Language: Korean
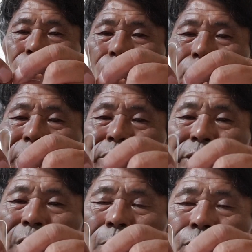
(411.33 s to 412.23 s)
요거
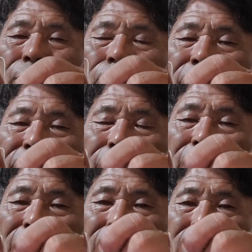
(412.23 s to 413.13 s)
자체를 한번 풀어
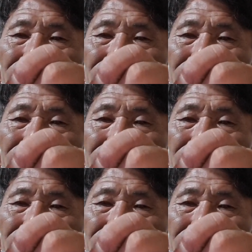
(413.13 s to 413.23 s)
보겠습니다